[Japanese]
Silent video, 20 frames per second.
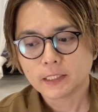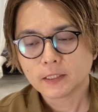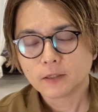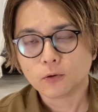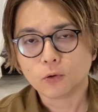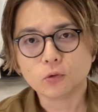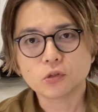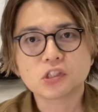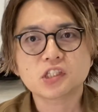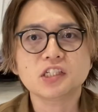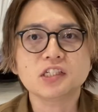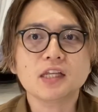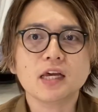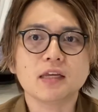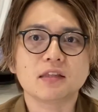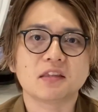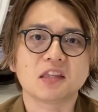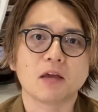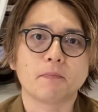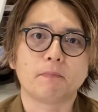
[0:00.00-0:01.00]
落ちな
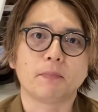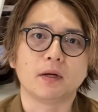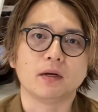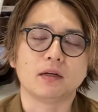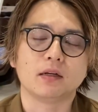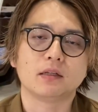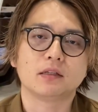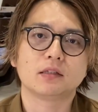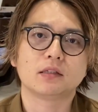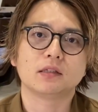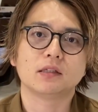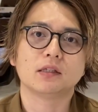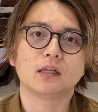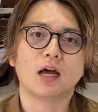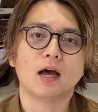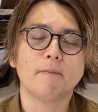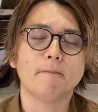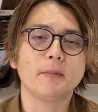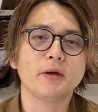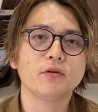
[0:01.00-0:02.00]
いってやっぱ
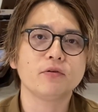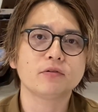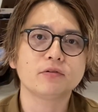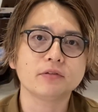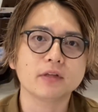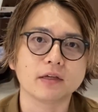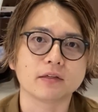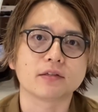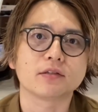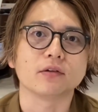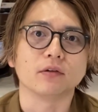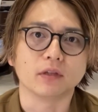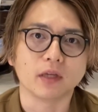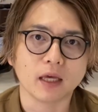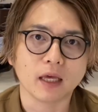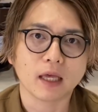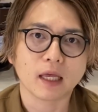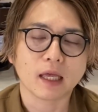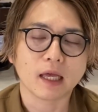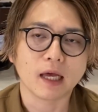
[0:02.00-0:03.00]
あんま良くないですよ
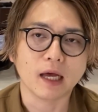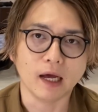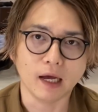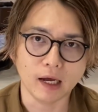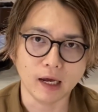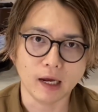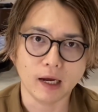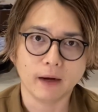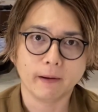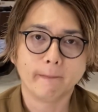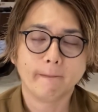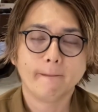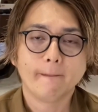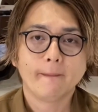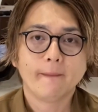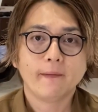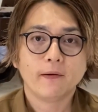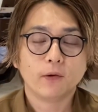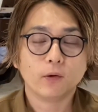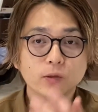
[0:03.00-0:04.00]
ね。は
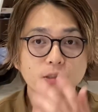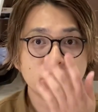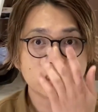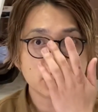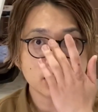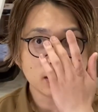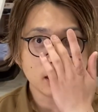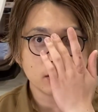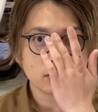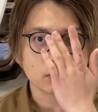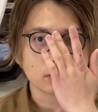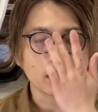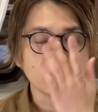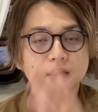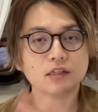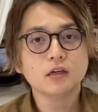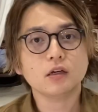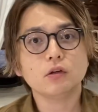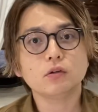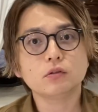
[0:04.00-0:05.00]
い、落ちないと
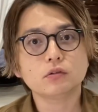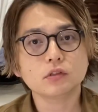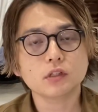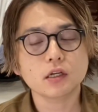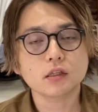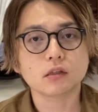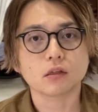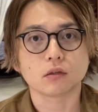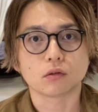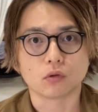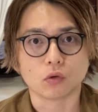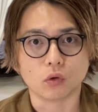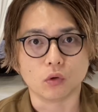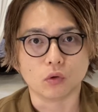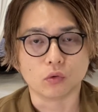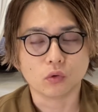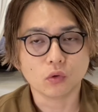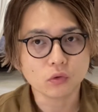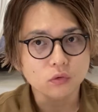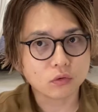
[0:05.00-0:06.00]
何が良くないっていう
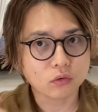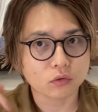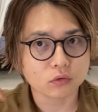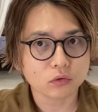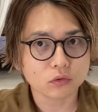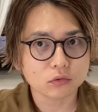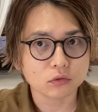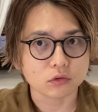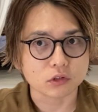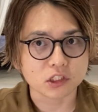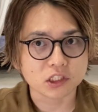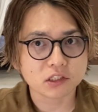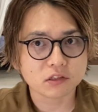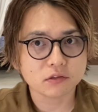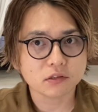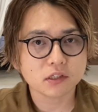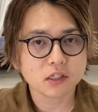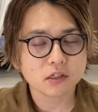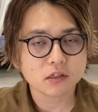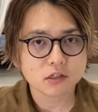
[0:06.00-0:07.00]
と、どんどん
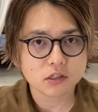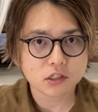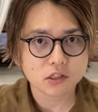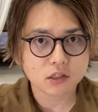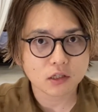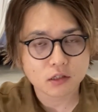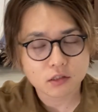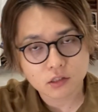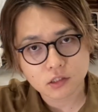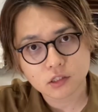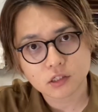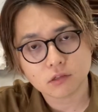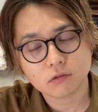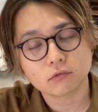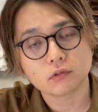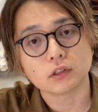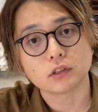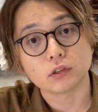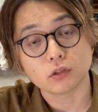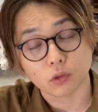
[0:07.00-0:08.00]
蓄積していっちゃ
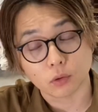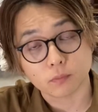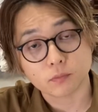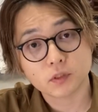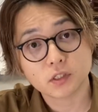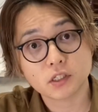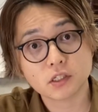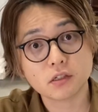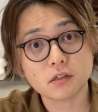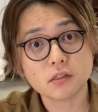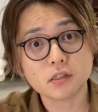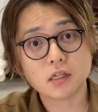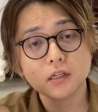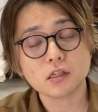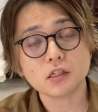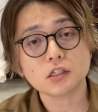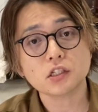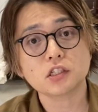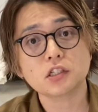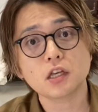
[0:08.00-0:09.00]
うんですよ。蓄
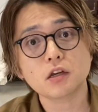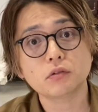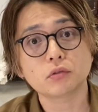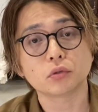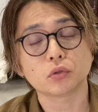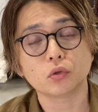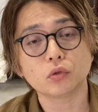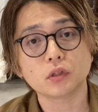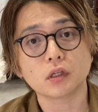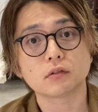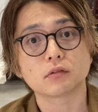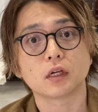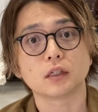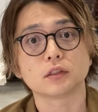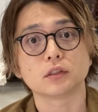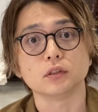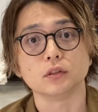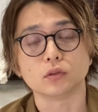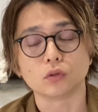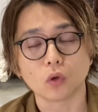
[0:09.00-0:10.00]
積していくとどうなる
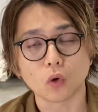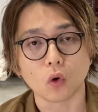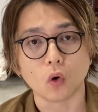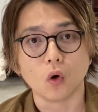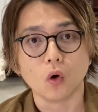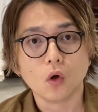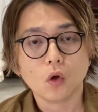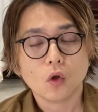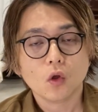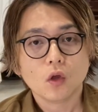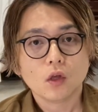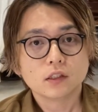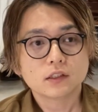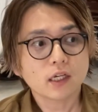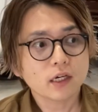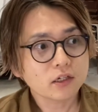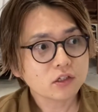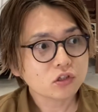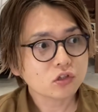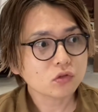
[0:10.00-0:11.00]
かっていうと、
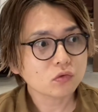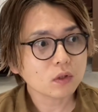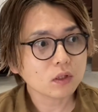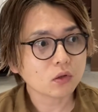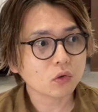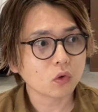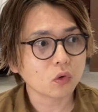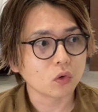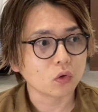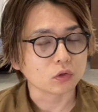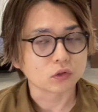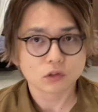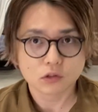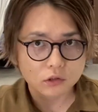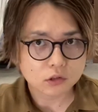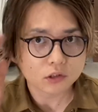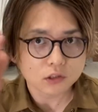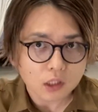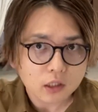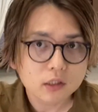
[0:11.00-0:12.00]
最初はこ
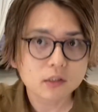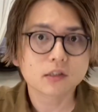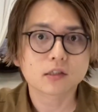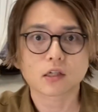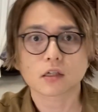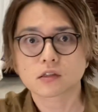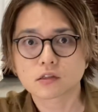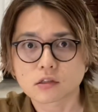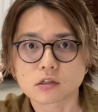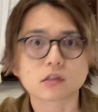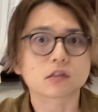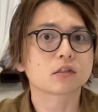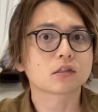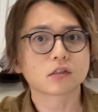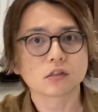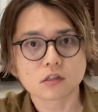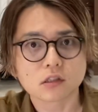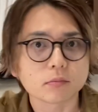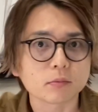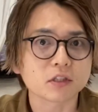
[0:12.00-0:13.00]
う
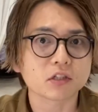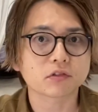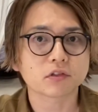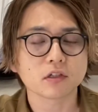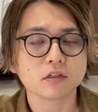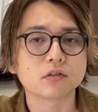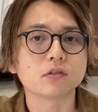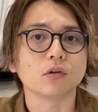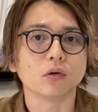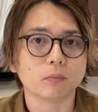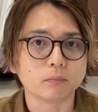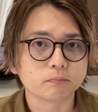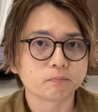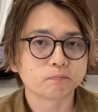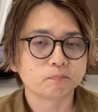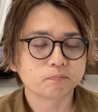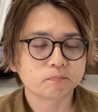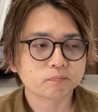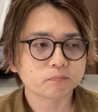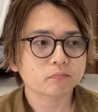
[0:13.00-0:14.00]
サラッサラツルツルってめちゃくちゃいいんで
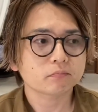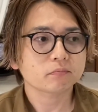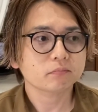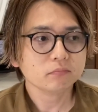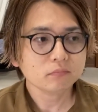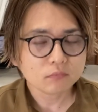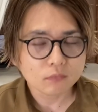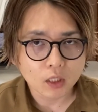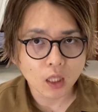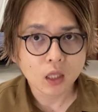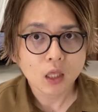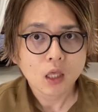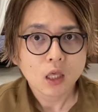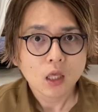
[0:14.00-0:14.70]
すよ、ね、